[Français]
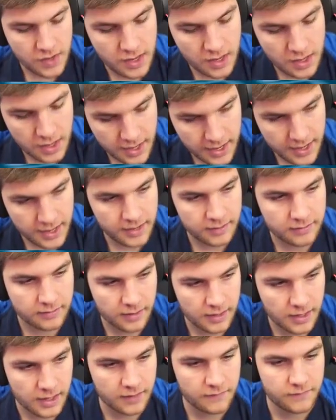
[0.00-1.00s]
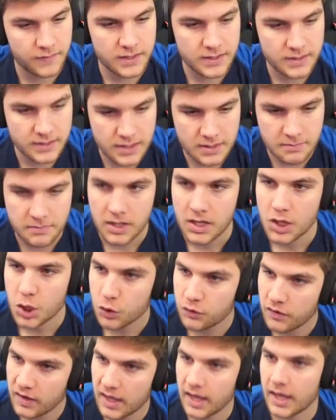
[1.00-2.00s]
Je vais être invisible.
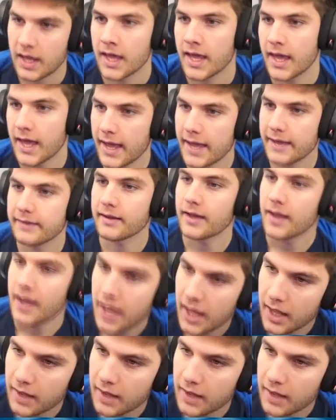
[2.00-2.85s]
Je vais être